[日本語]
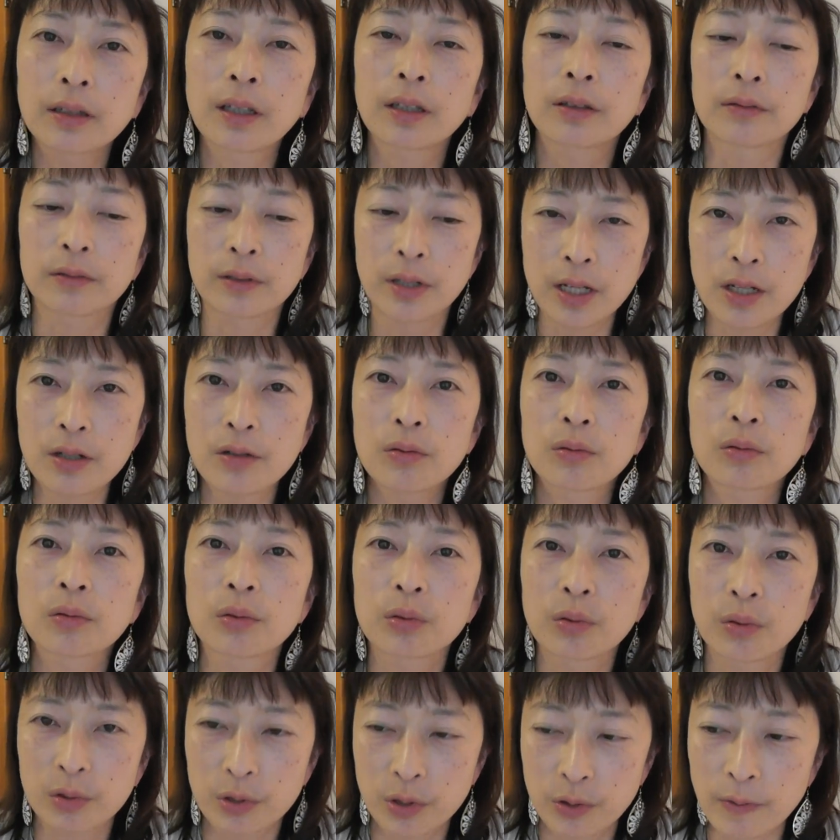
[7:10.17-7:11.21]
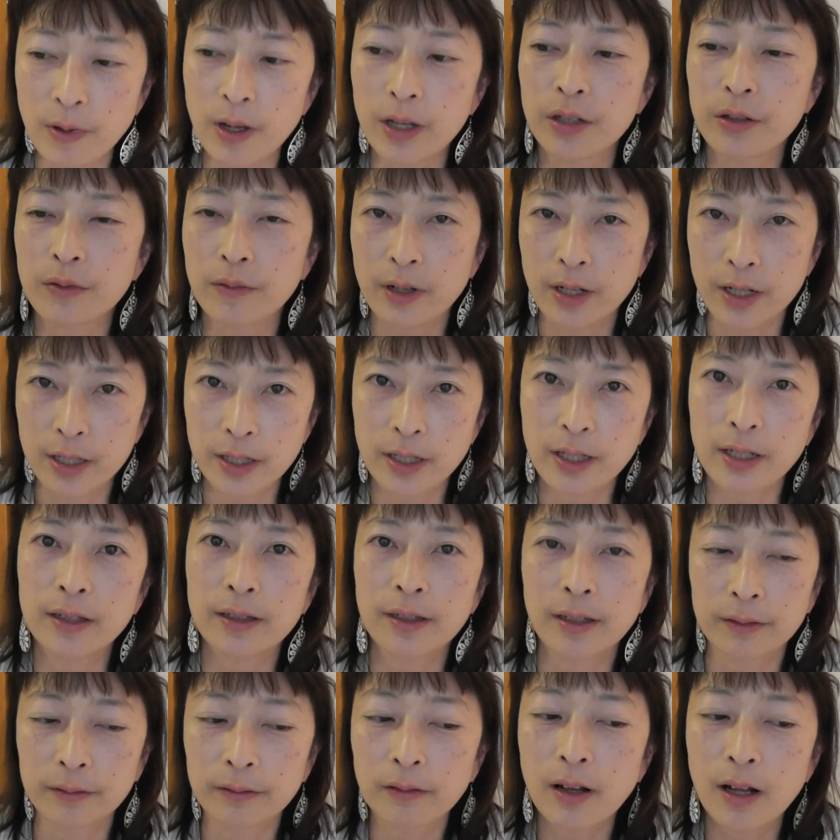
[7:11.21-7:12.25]
たのでその当時は言われてい
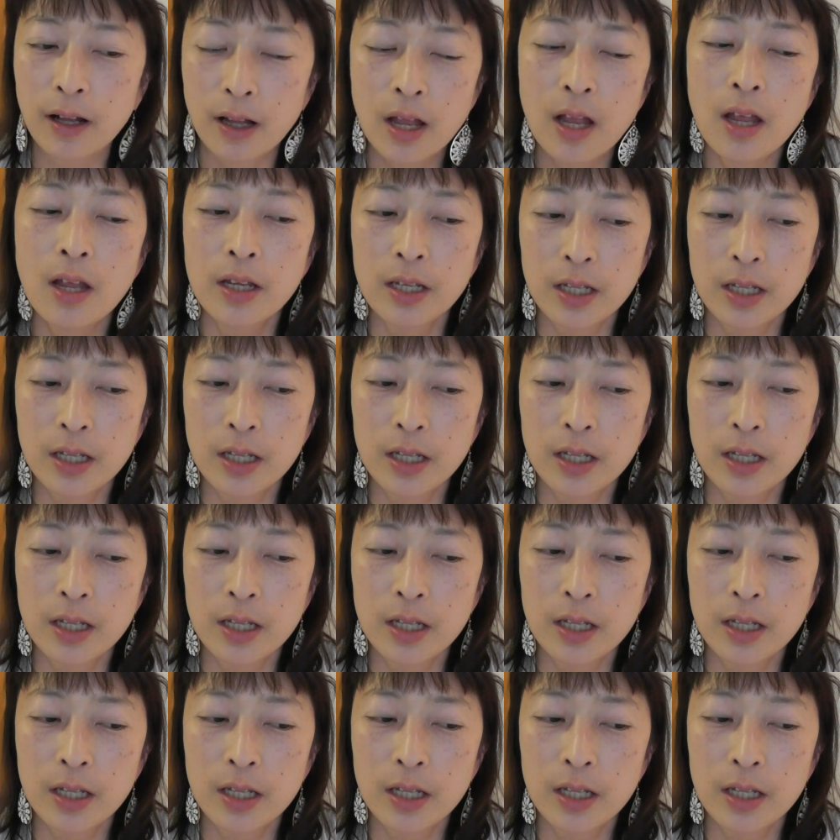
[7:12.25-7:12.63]
たのが